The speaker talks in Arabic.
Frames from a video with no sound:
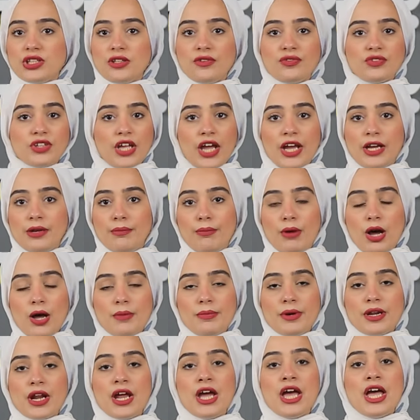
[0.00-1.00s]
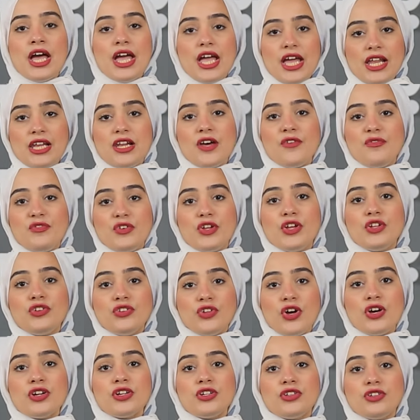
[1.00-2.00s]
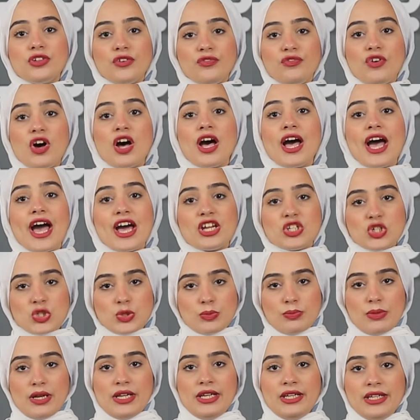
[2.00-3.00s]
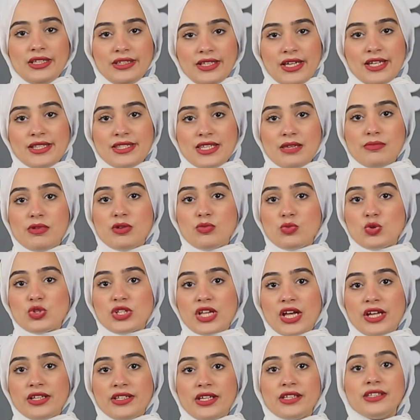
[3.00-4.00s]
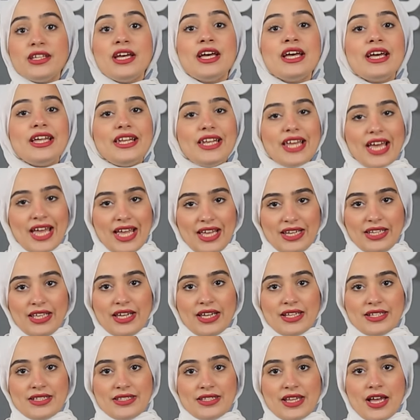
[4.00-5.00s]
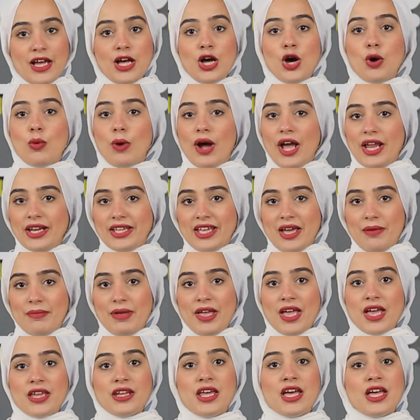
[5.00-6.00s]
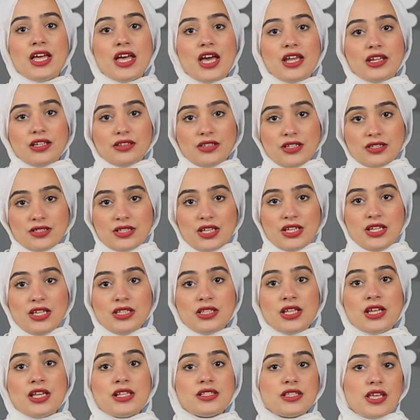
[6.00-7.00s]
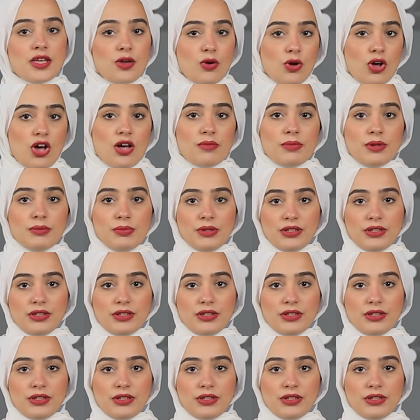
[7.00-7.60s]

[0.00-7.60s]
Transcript: هتفتح المعبر إلا في إطار اتفاق أشمل لتقديم المساعدات لأهالي غزة وقال كمان أن التصعيد سيقابل